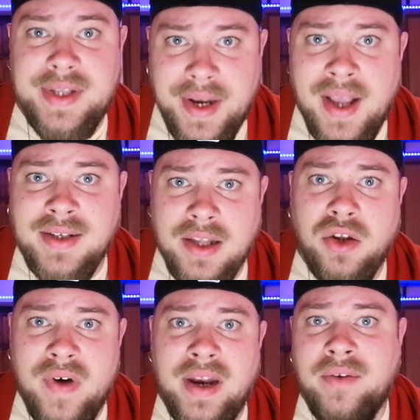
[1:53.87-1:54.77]
se riesco a
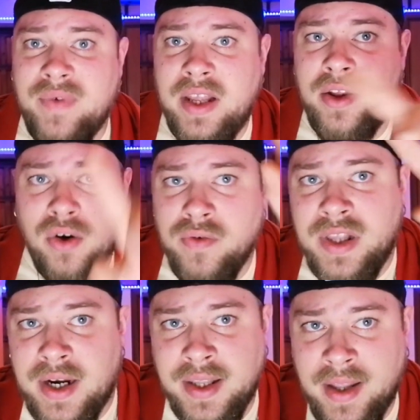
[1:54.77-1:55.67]
trovare il video lo
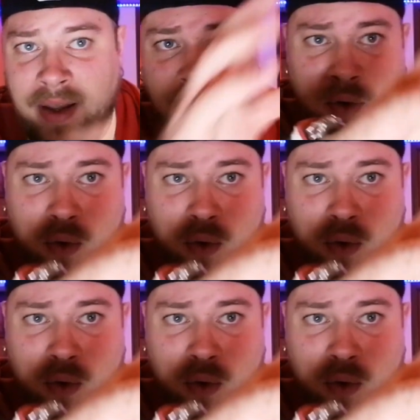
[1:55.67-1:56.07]
vedrete